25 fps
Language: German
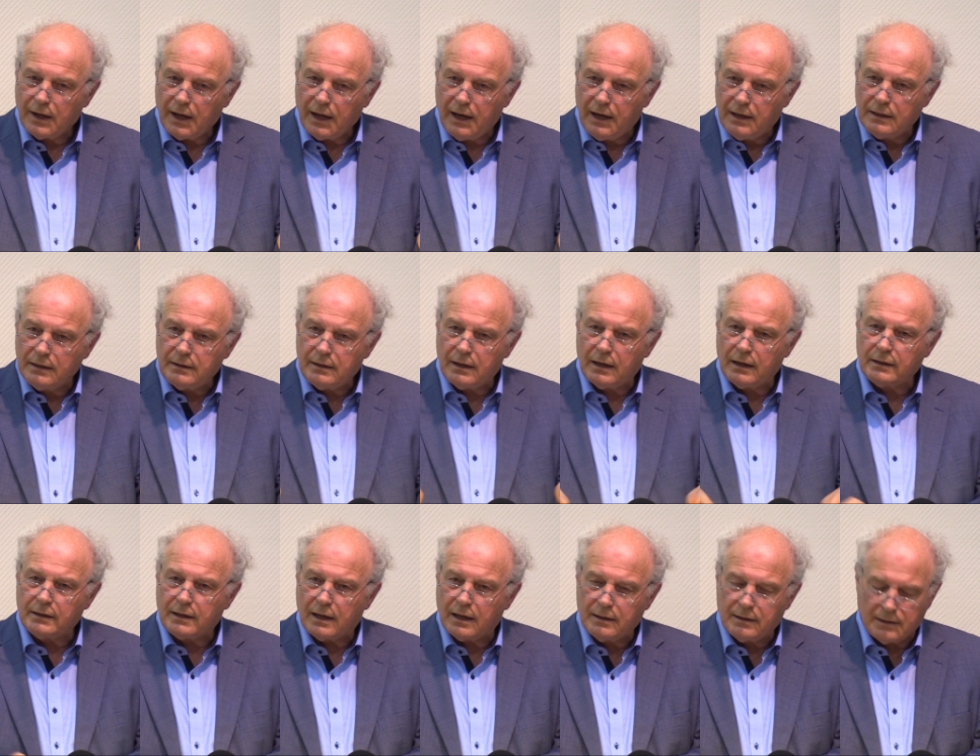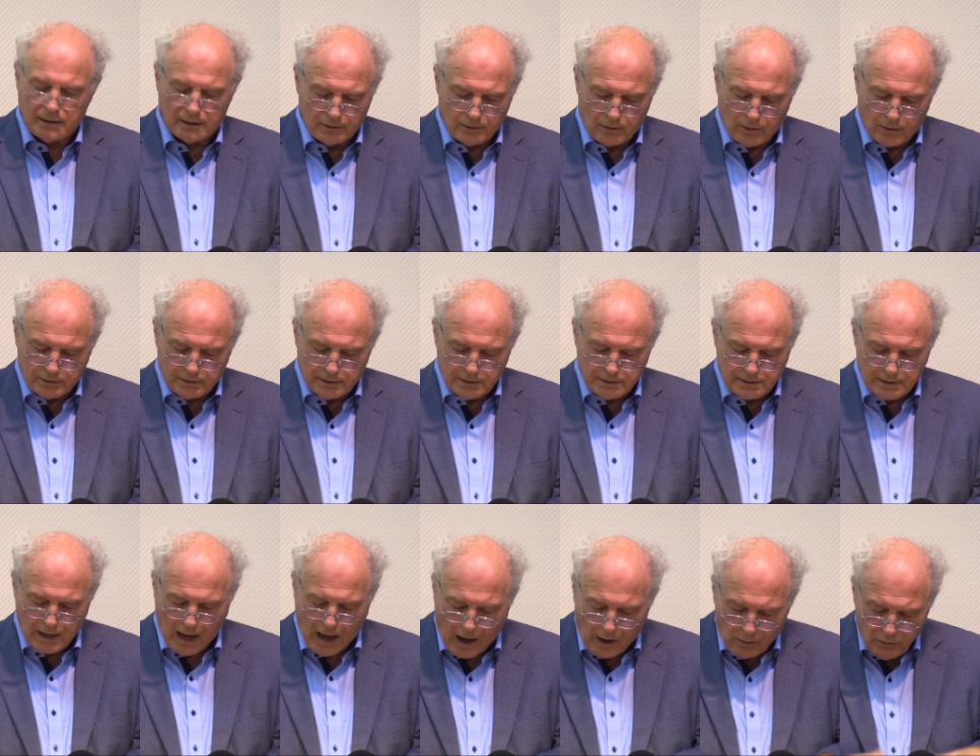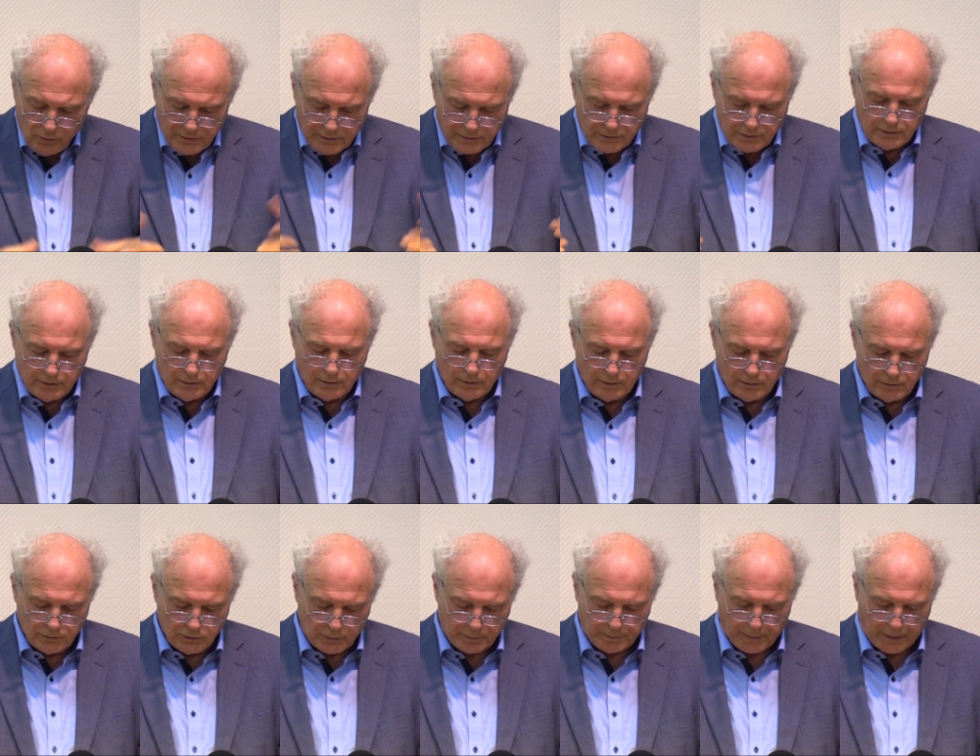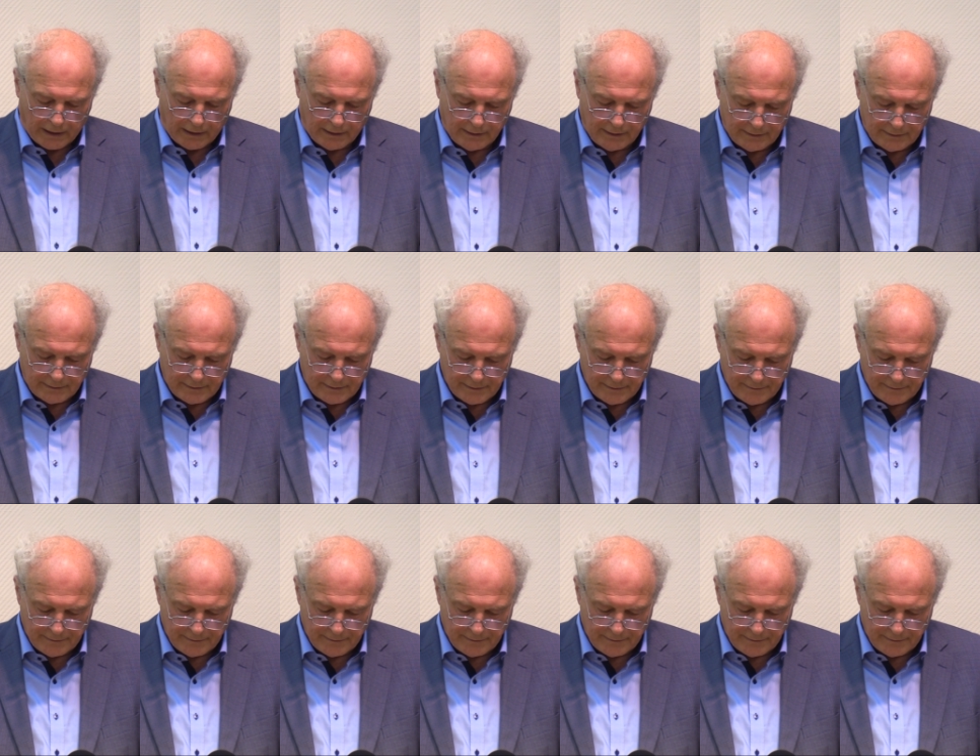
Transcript: in den Kindern Gottes ausspricht.